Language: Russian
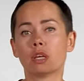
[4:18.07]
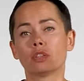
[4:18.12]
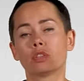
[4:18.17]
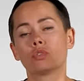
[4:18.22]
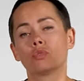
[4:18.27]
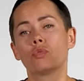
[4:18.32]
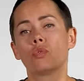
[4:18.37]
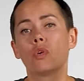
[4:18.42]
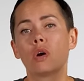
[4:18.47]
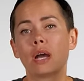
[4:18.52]

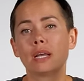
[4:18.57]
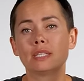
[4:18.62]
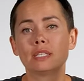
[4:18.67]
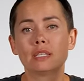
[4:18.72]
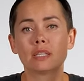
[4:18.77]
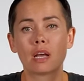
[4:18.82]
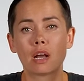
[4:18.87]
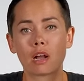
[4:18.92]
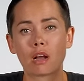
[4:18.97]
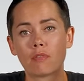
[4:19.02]
то
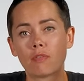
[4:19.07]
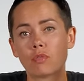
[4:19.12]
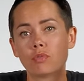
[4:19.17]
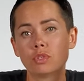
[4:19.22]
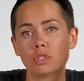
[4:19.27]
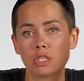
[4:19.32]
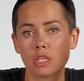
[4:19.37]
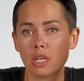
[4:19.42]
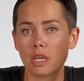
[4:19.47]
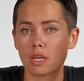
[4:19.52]
одинаково
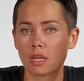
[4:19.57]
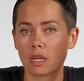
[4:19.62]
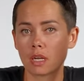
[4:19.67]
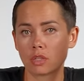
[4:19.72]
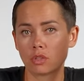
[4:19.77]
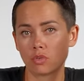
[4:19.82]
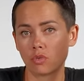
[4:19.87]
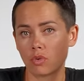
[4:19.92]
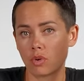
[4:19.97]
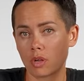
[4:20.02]
усилие,
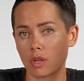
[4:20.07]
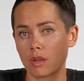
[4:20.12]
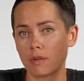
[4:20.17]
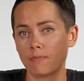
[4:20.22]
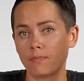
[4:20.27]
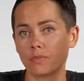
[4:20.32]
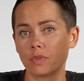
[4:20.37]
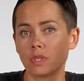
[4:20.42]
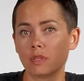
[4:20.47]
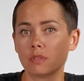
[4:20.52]

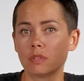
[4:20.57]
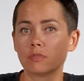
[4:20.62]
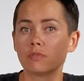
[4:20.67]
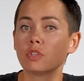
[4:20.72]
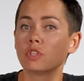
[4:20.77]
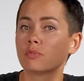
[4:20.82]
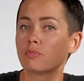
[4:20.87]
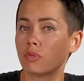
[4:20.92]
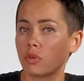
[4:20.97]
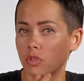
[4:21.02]
которое э,
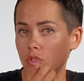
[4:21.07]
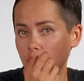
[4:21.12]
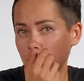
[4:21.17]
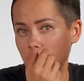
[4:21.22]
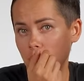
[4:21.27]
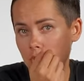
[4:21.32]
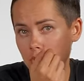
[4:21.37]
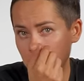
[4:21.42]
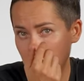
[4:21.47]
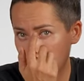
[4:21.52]
вы
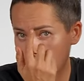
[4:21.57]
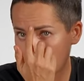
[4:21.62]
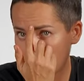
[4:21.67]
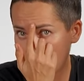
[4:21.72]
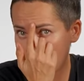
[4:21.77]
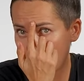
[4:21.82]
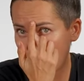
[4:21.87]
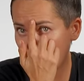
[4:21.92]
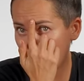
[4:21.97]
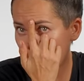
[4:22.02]
используете
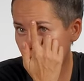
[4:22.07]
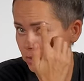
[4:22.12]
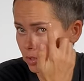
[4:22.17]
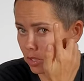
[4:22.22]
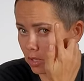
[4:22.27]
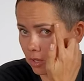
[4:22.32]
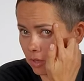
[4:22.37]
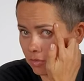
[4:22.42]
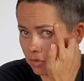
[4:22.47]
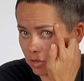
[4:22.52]
в
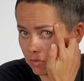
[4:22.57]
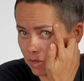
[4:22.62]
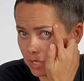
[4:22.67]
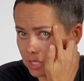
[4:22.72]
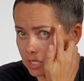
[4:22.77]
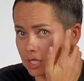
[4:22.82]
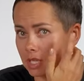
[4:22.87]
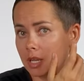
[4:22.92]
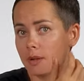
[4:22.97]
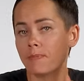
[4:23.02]
головке и в
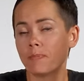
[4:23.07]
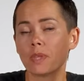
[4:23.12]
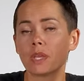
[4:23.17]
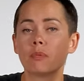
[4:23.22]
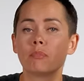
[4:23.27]
хвосте,